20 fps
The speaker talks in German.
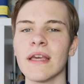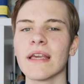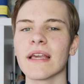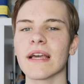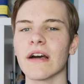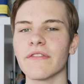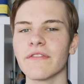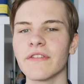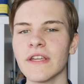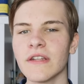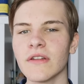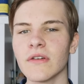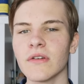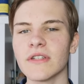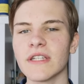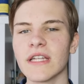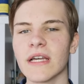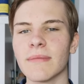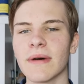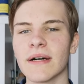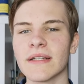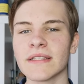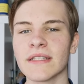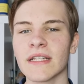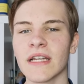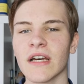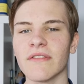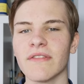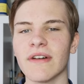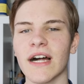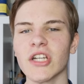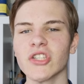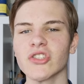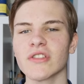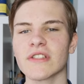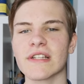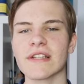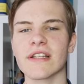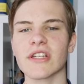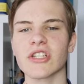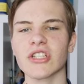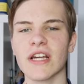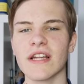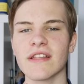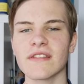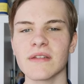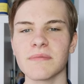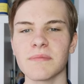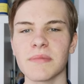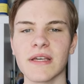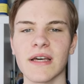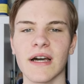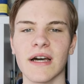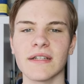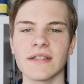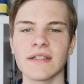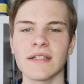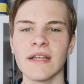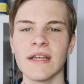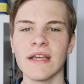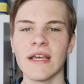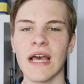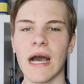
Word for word: Graphit und Diamant waren schon seit der Steinzeit bekannt,